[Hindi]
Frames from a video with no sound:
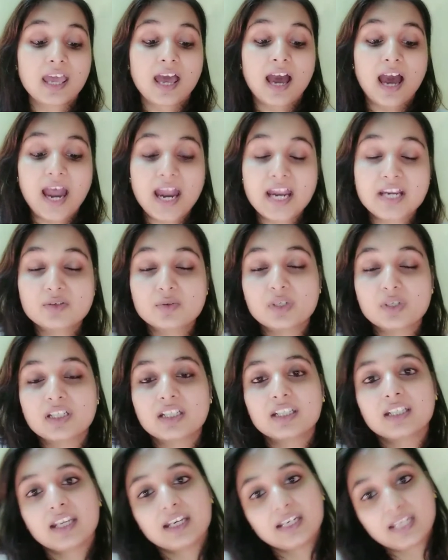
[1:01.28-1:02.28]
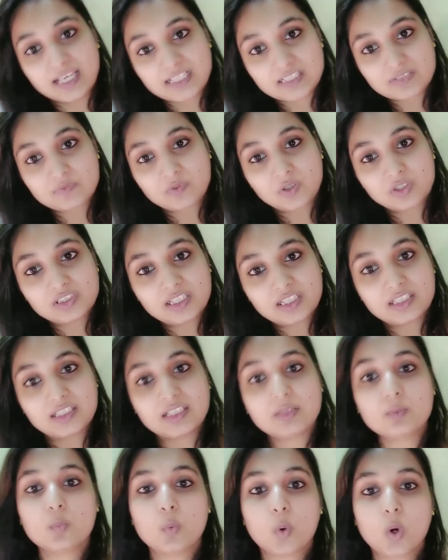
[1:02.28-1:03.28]
हाइड्रेटिंग एंड
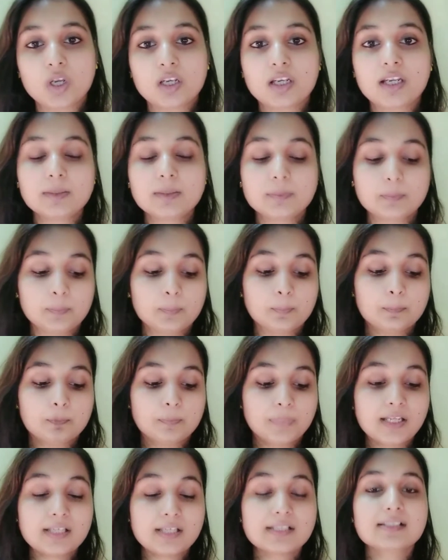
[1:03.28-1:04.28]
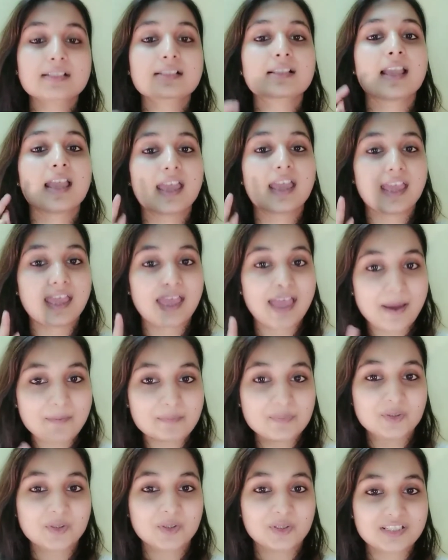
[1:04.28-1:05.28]
एक्सफॉलिएटिंग वॉलनट प्लस
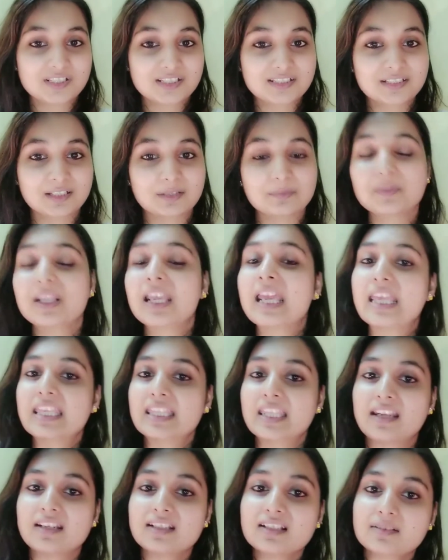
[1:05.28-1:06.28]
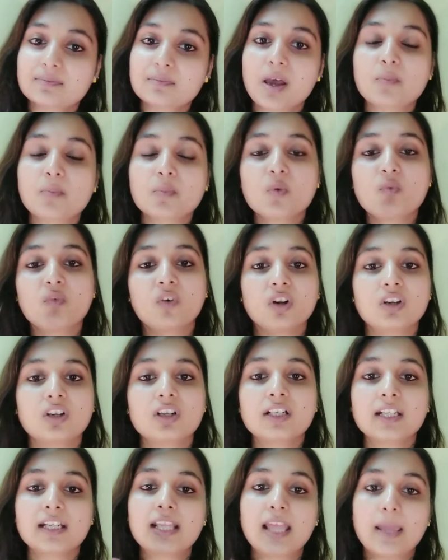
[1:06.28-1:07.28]
एप्रिकॉट स्क्रब यानी इसमें आपको वॉलनट
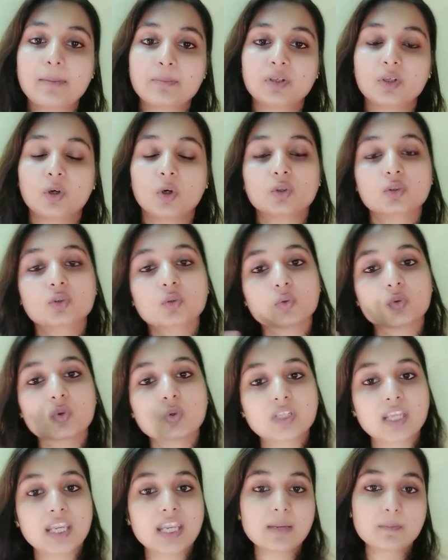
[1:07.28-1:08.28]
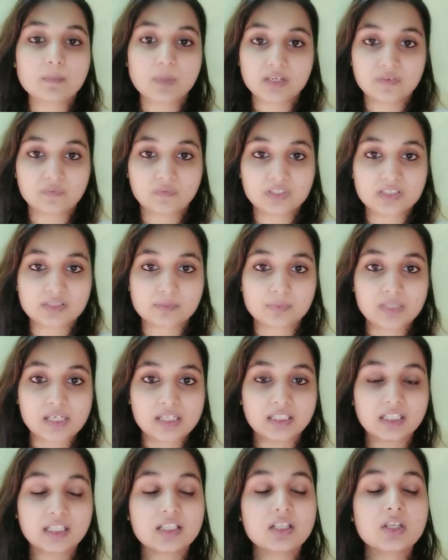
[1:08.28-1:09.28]
एंड एप्रिकॉट दोनों के ही बेनिफिट्स
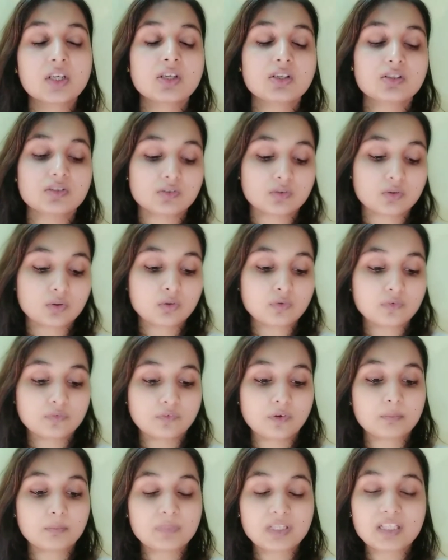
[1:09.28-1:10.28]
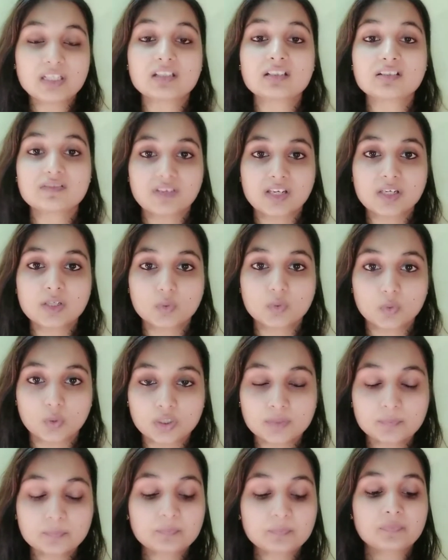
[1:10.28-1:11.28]
मिलेंगे सो फॉर मी इट इज़ वेरी गुड
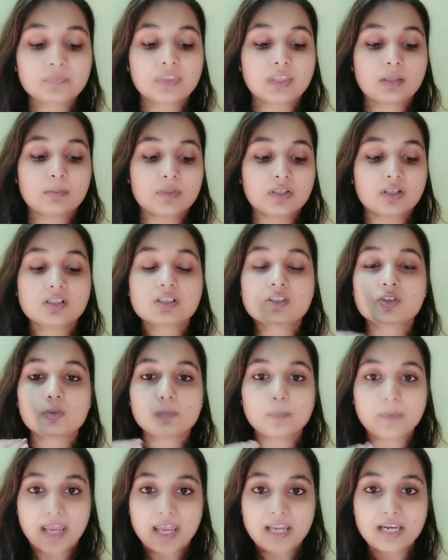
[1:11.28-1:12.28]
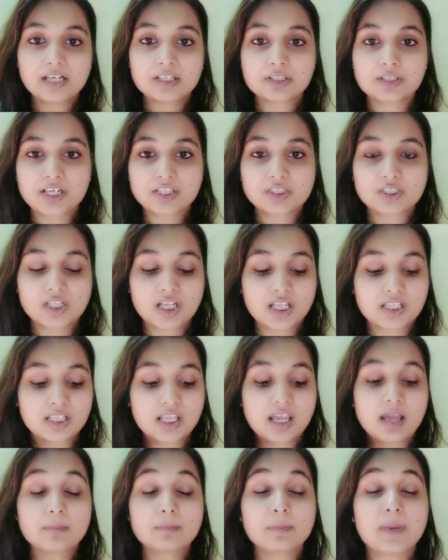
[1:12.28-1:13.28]
बिकॉज जो पहला अट्रैक्शन आता है
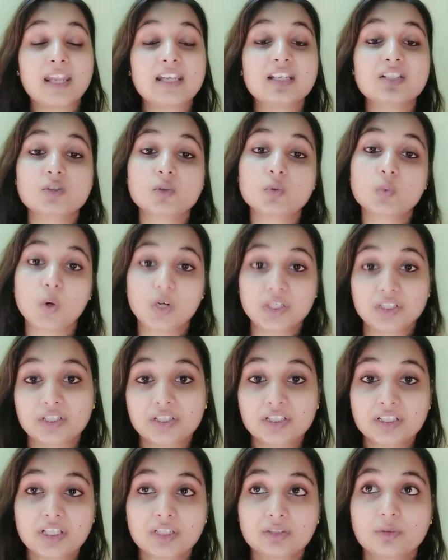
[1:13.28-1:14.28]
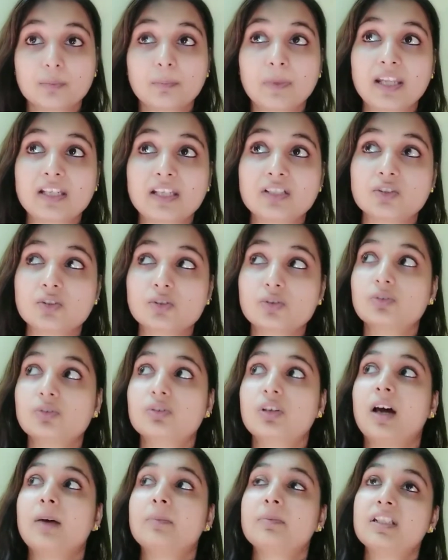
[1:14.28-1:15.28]
आप पहली जो क्वांटिटी देखते हो पहली जो
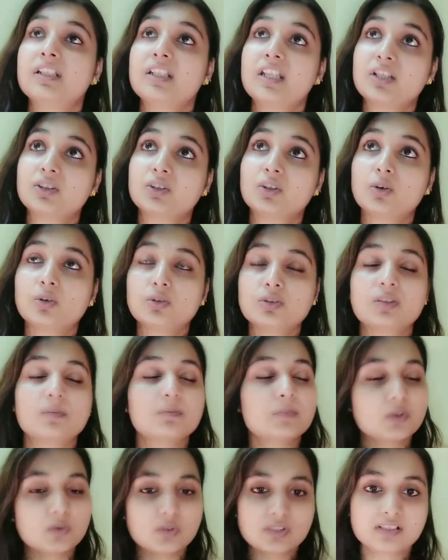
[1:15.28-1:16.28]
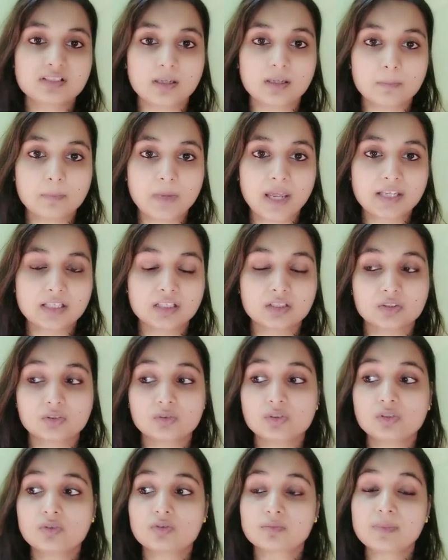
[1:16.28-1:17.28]
आप ये देखते हो जब भी कोई स्क्रब बाय करते हो
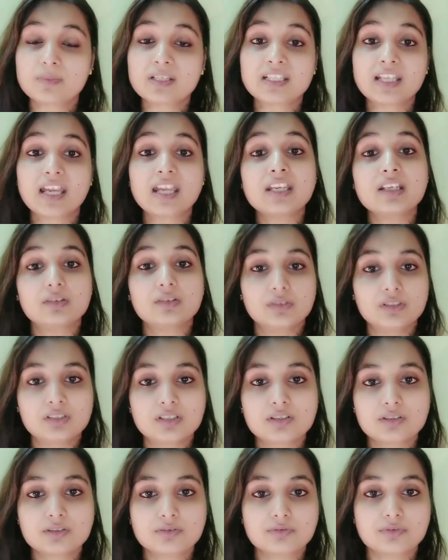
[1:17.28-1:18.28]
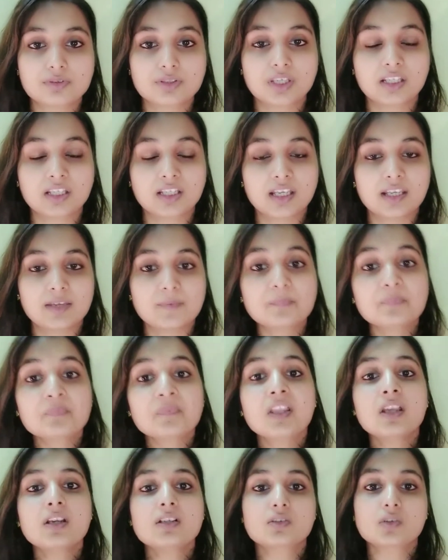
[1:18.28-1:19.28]
कि उसमें क्या इंग्रेडिएंट्स यूज़ किए गए हैं
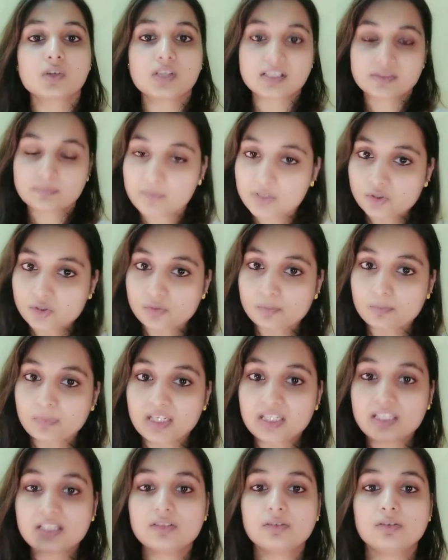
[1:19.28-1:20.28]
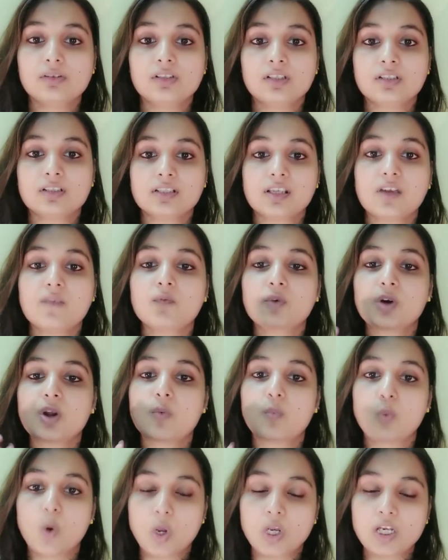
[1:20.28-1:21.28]
सो इसमें जो मेन इंग्रेडिएंट्स हैं वो है
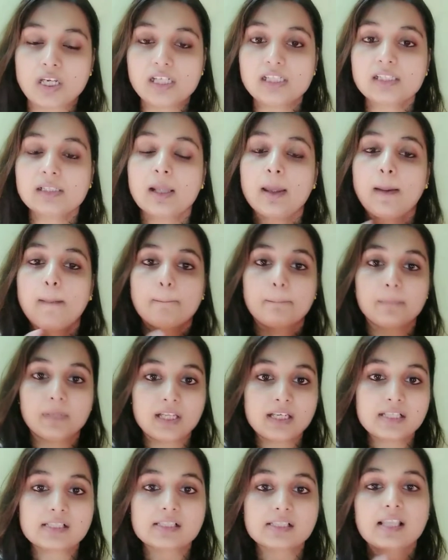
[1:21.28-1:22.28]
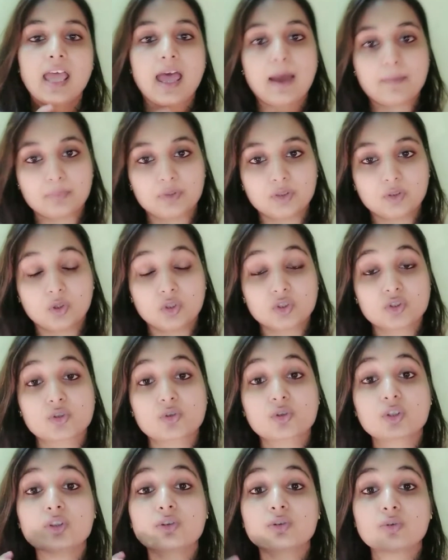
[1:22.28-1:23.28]
वॉलनट प्लस एप्रिकॉट जो
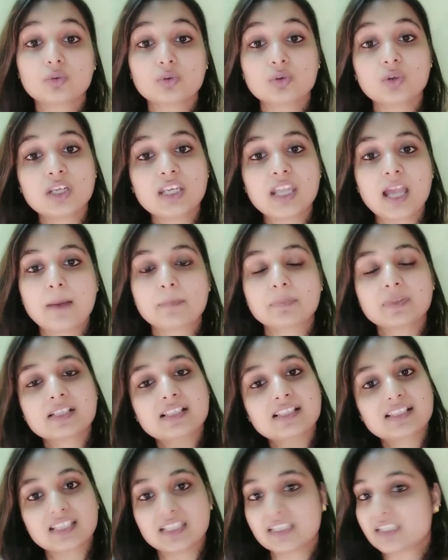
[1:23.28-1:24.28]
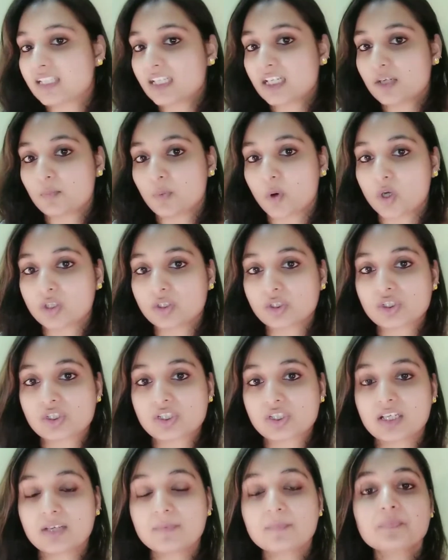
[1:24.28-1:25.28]
कि दोनों ही आपके स्किन के लिए बहुत अच्छे
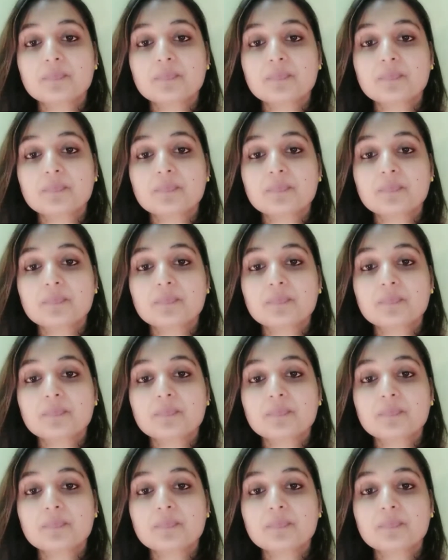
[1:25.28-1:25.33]
हैं